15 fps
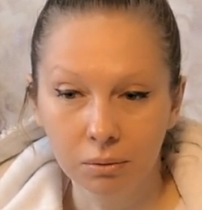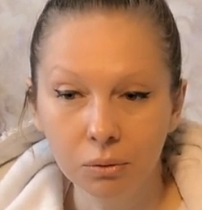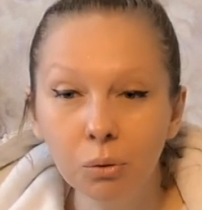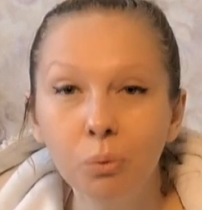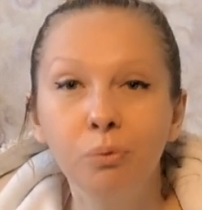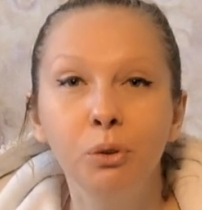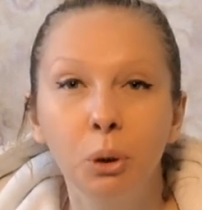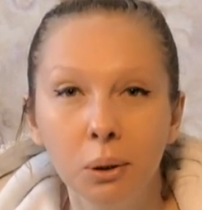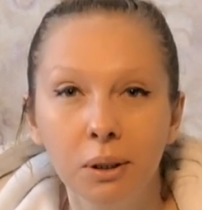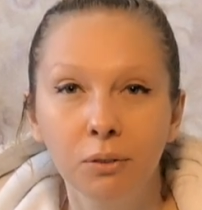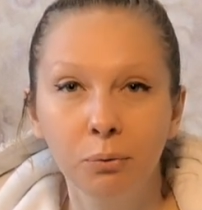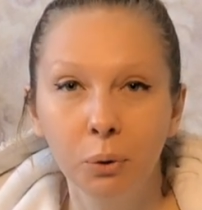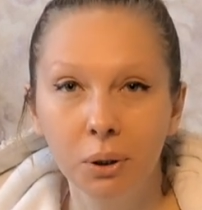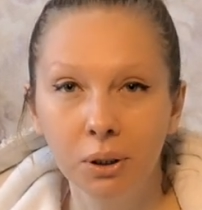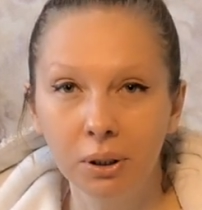ну, все на
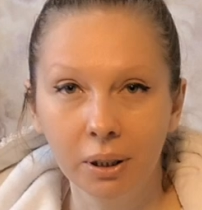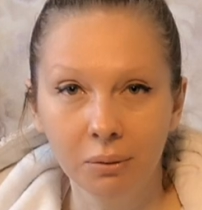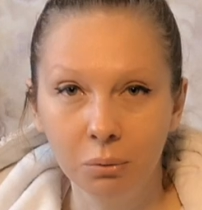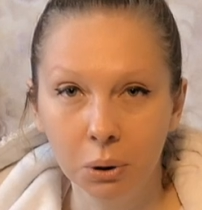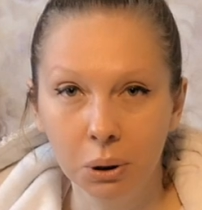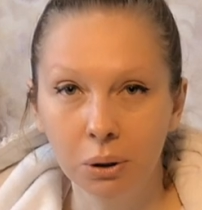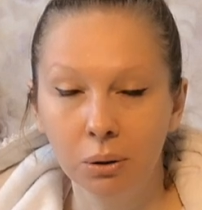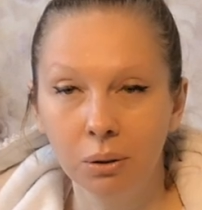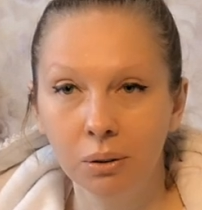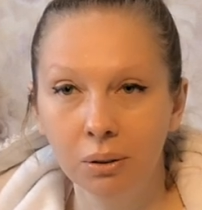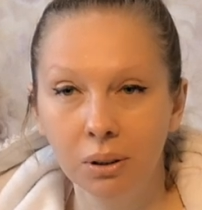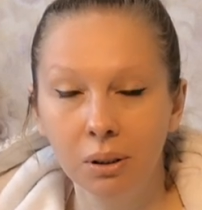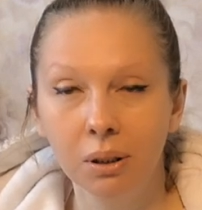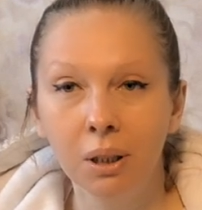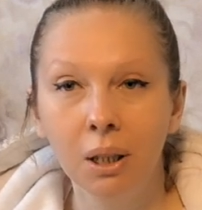фоне того,
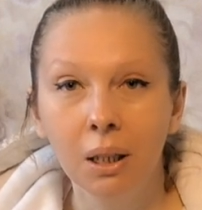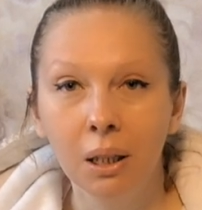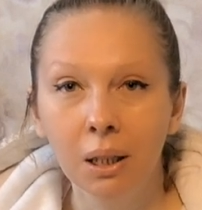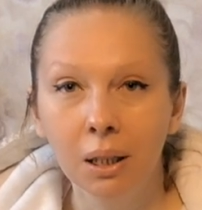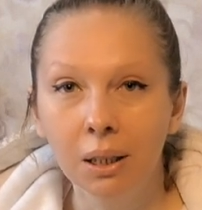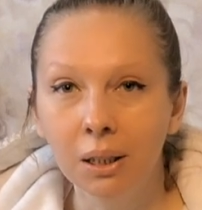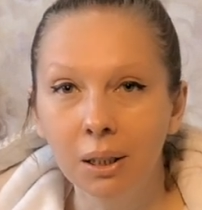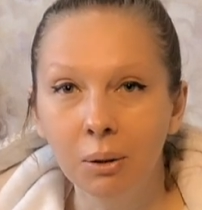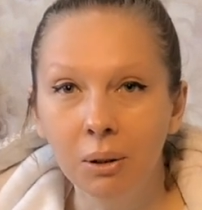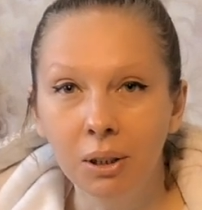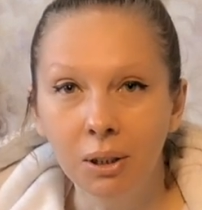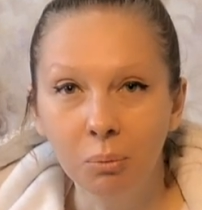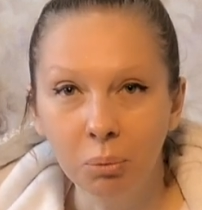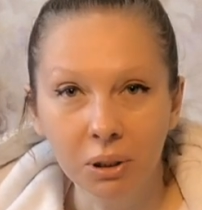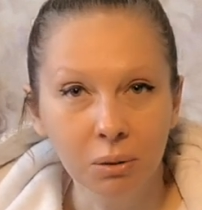э, не,
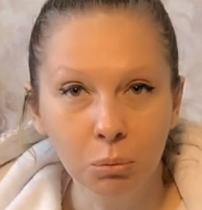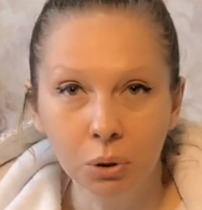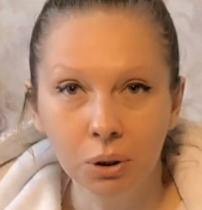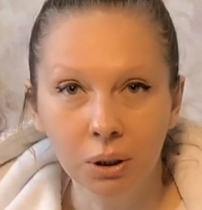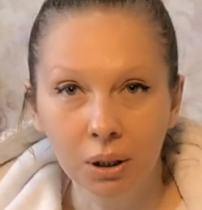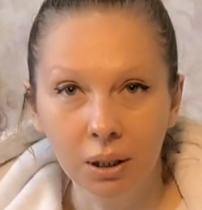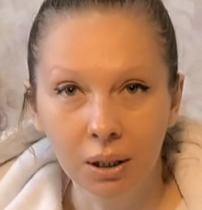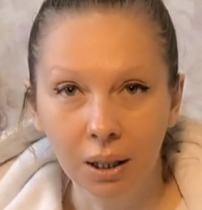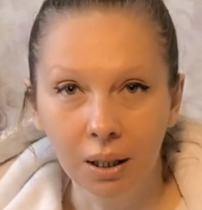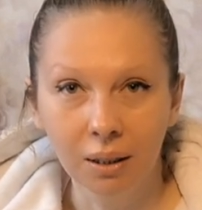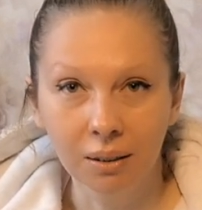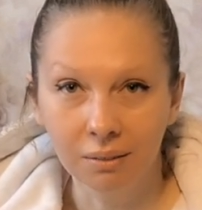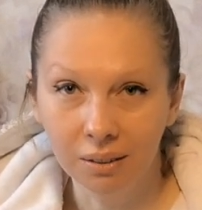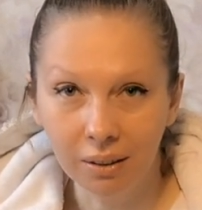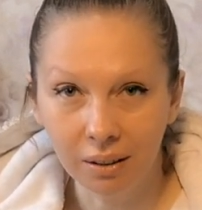не потому что я
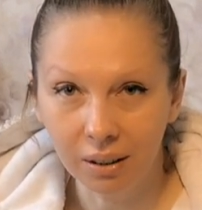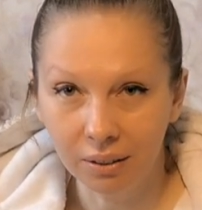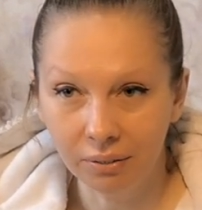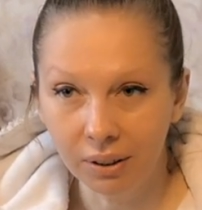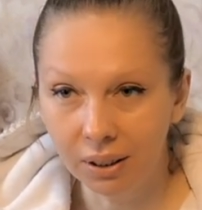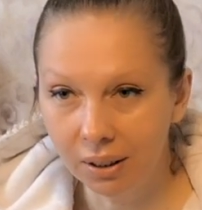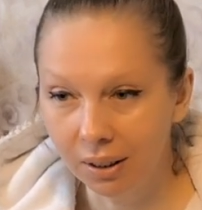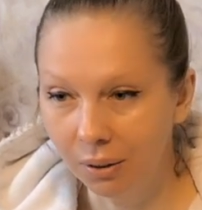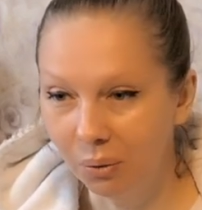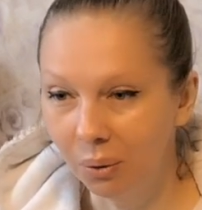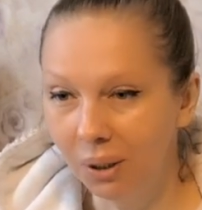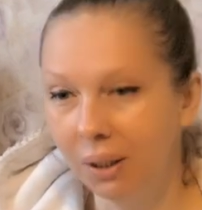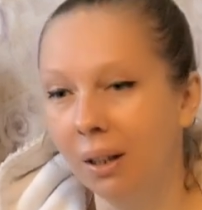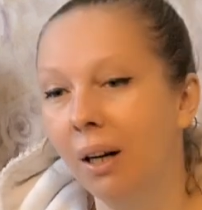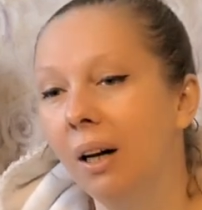не ликвид
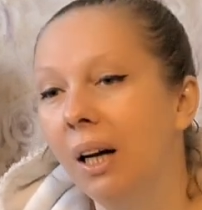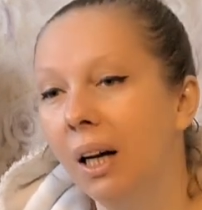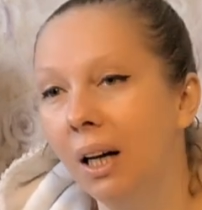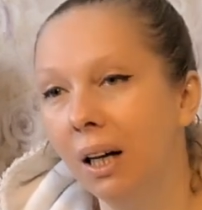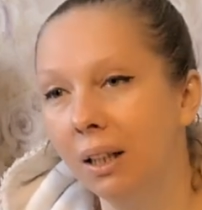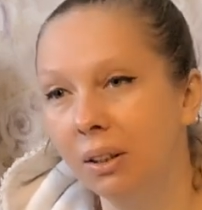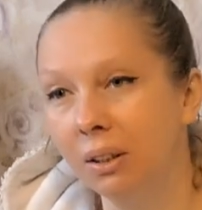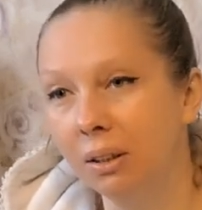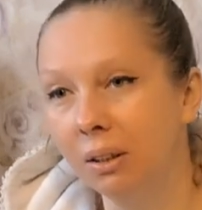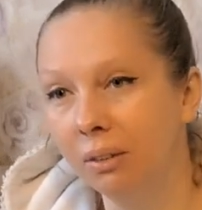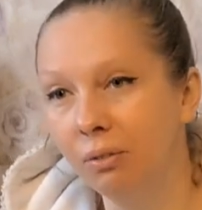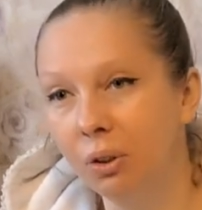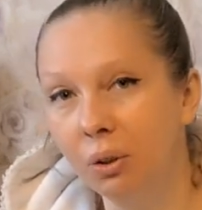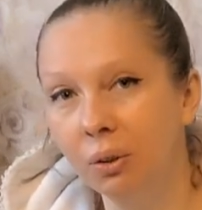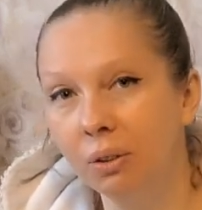какой-то, а
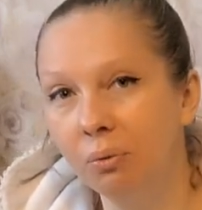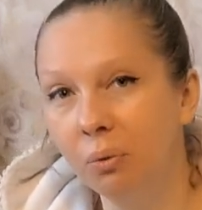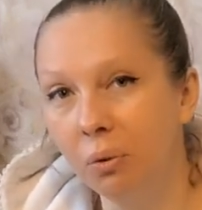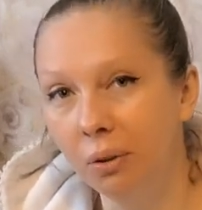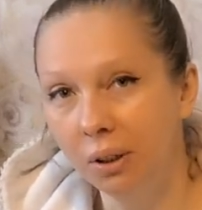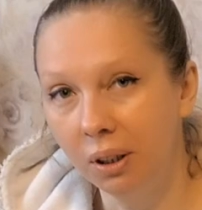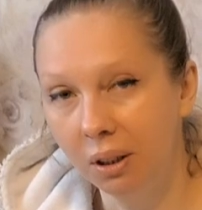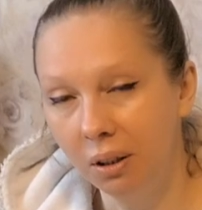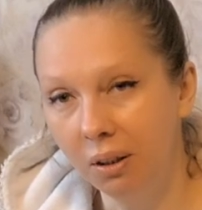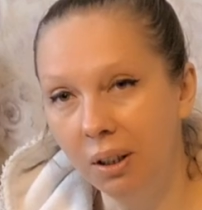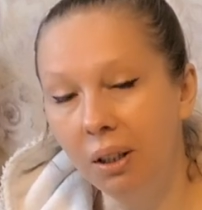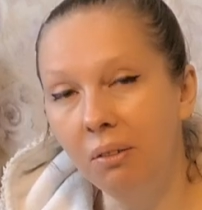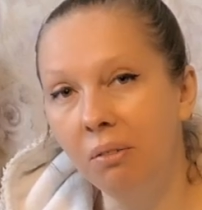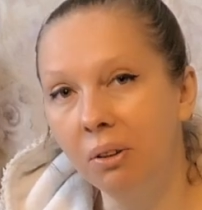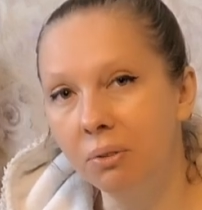все на фоне
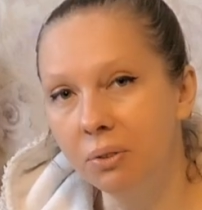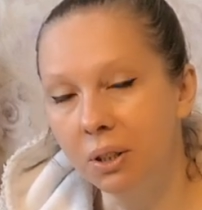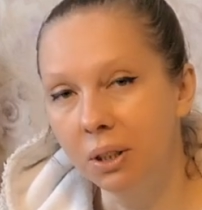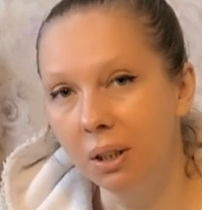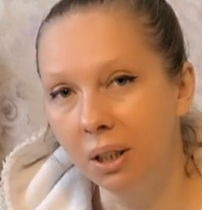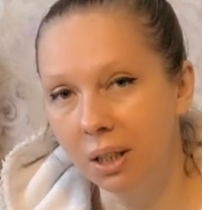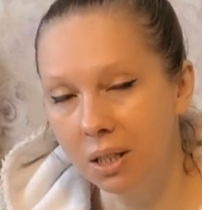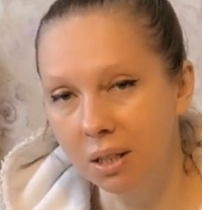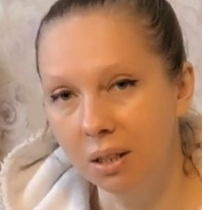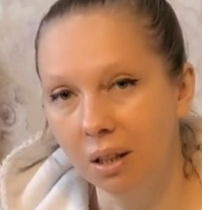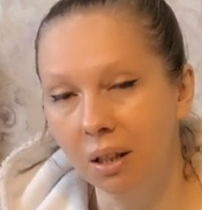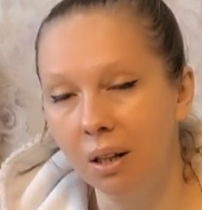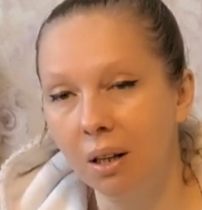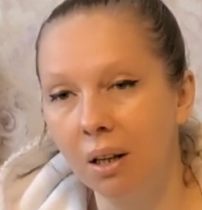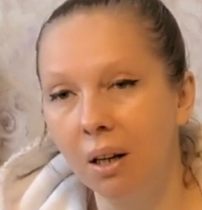нервов, стресса.